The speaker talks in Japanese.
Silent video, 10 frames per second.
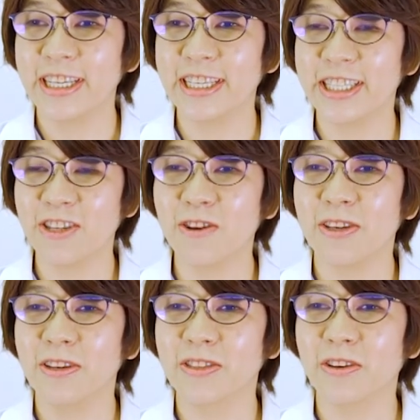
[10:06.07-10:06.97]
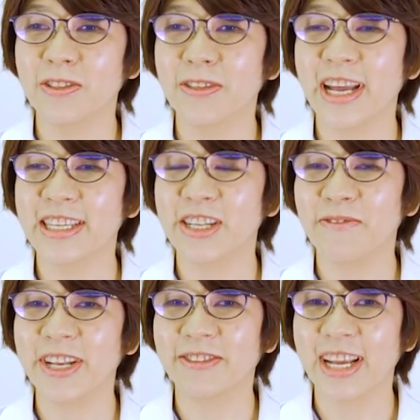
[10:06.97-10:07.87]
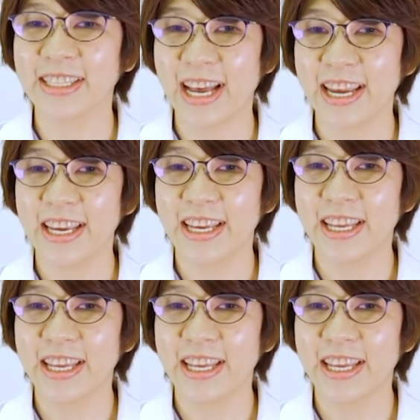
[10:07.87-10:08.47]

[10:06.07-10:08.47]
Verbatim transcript: 一度ご相談してみてください。